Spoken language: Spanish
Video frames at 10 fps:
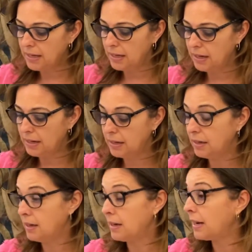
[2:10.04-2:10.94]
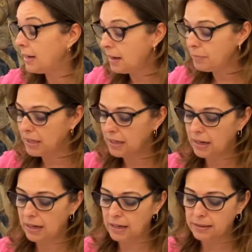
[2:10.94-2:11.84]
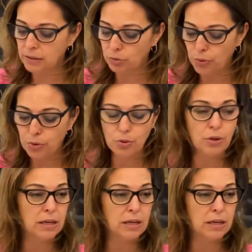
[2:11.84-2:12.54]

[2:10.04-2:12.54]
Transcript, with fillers: que le reclame a la institución,